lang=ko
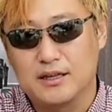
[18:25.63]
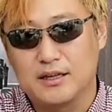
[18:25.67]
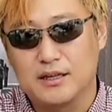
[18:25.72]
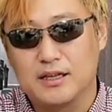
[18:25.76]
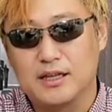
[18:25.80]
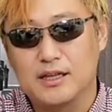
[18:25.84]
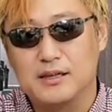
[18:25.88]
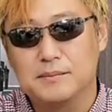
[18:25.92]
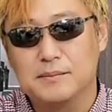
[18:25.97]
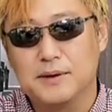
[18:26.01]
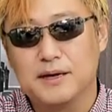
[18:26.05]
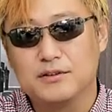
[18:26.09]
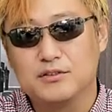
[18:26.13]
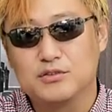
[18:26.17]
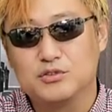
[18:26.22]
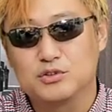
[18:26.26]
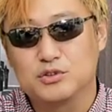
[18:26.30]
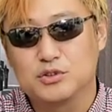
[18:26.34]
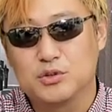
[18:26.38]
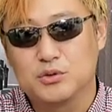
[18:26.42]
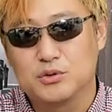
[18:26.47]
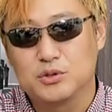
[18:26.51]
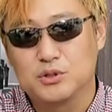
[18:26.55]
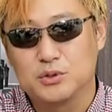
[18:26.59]
일반
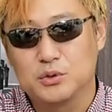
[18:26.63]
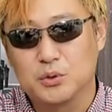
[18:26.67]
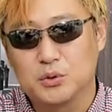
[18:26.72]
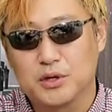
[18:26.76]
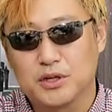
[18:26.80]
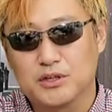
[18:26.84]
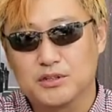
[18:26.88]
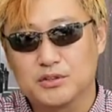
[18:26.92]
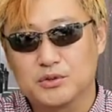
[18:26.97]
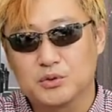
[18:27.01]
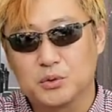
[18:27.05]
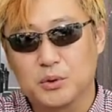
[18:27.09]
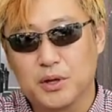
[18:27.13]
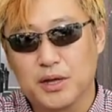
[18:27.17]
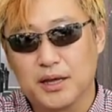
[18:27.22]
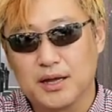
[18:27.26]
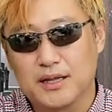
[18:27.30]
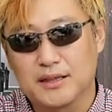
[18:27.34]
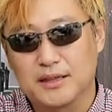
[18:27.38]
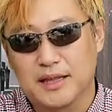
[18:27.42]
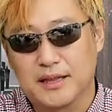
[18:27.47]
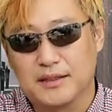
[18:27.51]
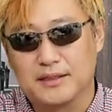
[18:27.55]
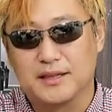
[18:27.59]
유통을 통해서
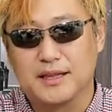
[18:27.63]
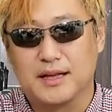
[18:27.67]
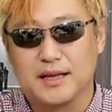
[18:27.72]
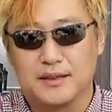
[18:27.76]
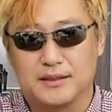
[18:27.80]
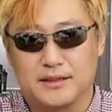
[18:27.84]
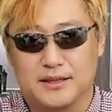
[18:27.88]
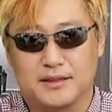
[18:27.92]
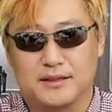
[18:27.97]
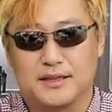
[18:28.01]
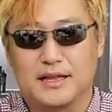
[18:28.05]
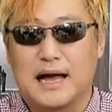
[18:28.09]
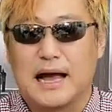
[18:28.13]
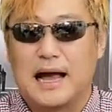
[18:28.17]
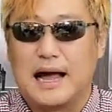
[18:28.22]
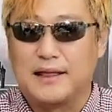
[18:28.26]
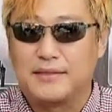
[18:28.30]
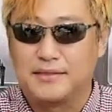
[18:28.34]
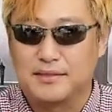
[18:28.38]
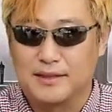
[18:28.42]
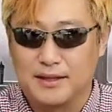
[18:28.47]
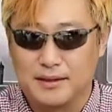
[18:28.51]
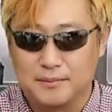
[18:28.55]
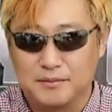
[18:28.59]
소개가 된다 안 된다
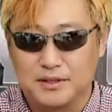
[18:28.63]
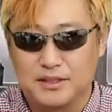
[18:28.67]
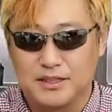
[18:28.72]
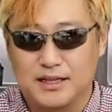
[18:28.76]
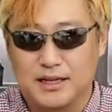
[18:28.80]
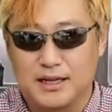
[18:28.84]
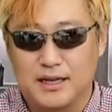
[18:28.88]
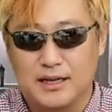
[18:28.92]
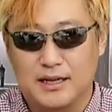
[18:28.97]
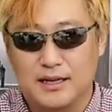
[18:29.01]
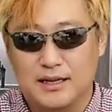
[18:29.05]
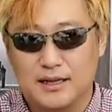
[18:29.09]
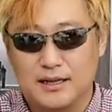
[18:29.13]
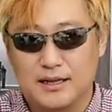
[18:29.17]
안 됩니다.